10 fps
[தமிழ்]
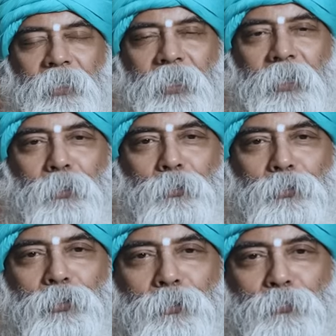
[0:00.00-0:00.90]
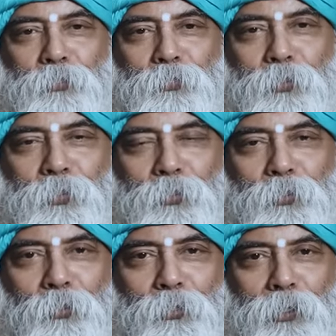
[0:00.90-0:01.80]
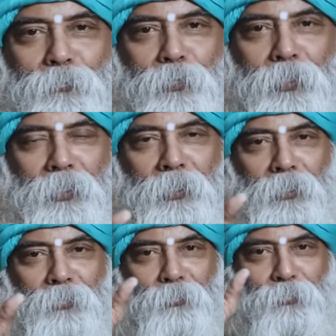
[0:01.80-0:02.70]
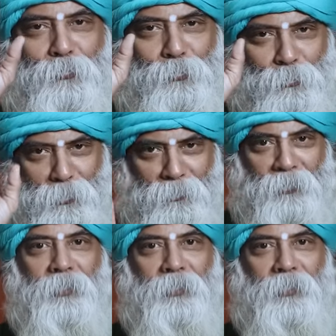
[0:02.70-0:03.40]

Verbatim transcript: எழுநூற்றி முப்பது கோடி மக்களுக்கும் குரு அருள்